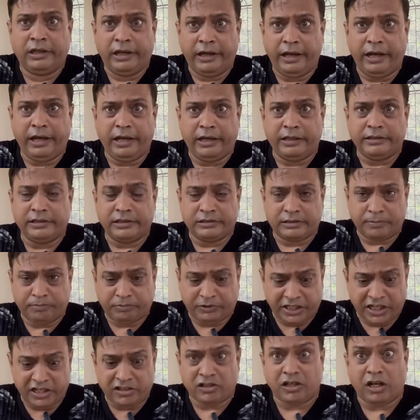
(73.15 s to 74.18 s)
है ये सब
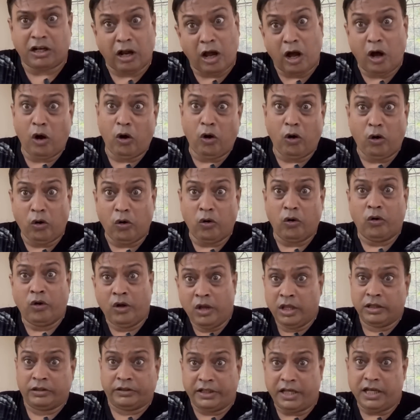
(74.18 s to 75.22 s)
तेज कराओ
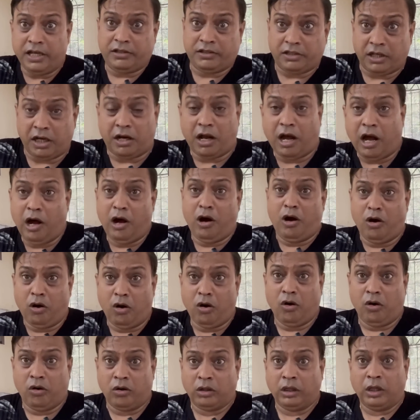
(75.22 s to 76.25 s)
तेज
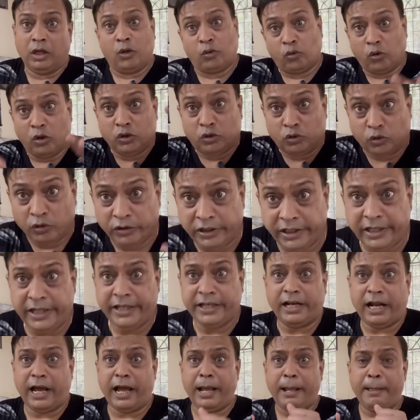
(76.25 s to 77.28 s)
कराओ कोई सुनी
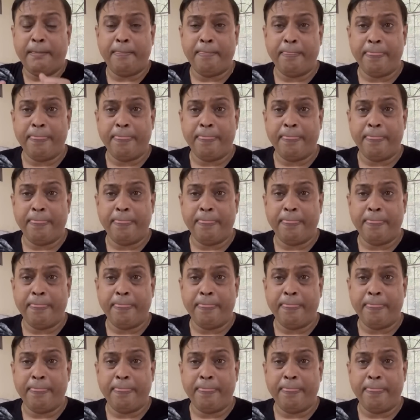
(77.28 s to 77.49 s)
नहीं रहा है